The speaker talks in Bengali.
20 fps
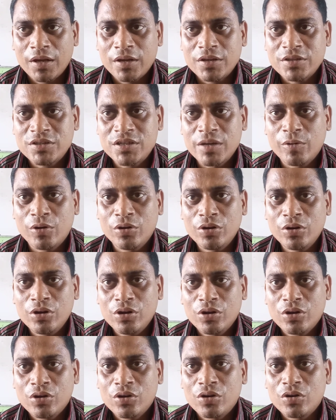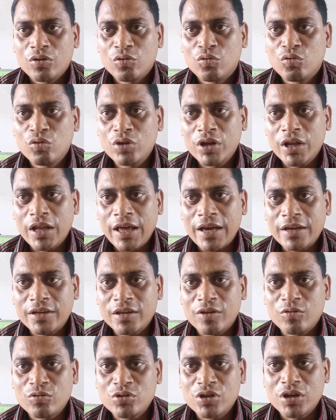যেমন গুণের একটা
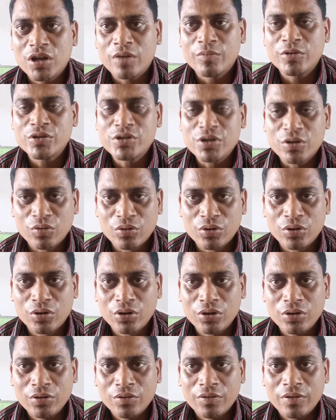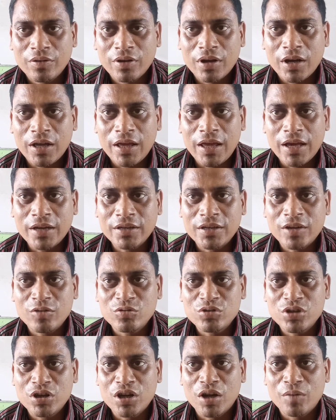অংশের নাম হচ্ছে গুণ্য একটা
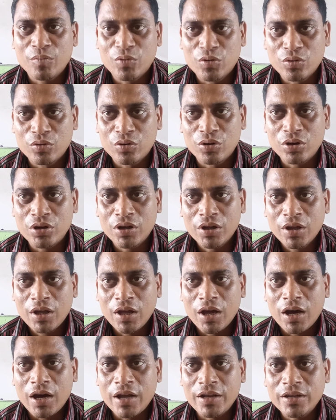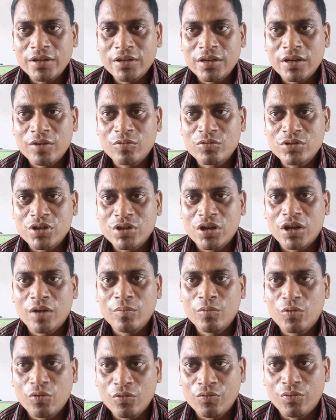অংশের নাম গুণ আরেকটা অংশের নাম
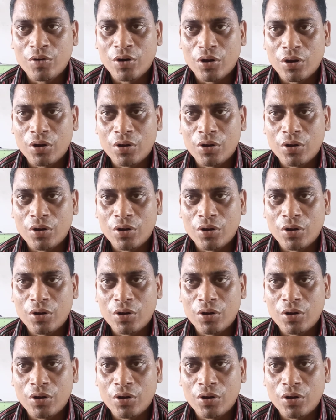গুণফল